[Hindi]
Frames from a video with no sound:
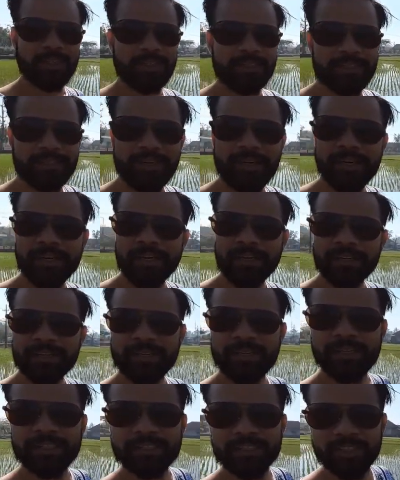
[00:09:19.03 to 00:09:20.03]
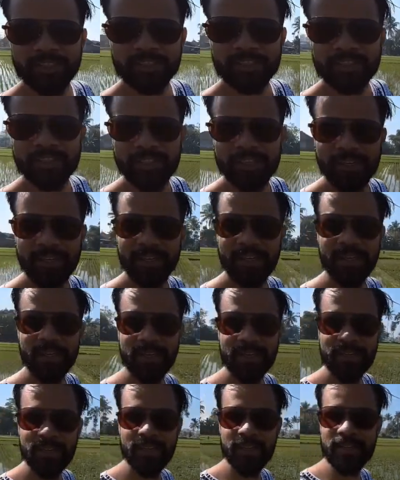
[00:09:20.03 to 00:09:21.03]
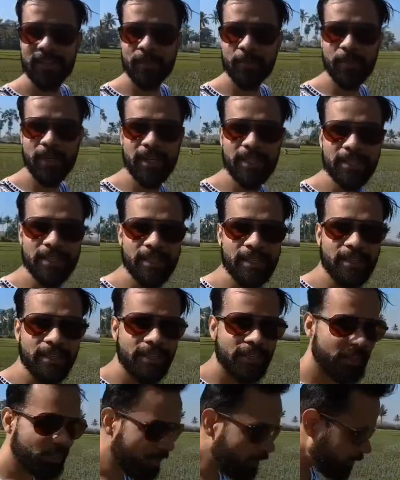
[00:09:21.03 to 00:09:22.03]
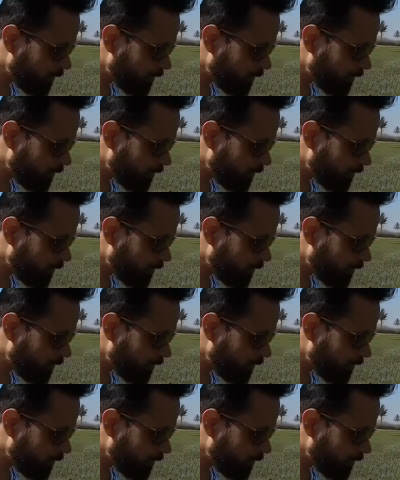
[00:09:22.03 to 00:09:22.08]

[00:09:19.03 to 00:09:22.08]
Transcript: कैसा इनका स्ट्रक्चर है खेती बाड़ी करने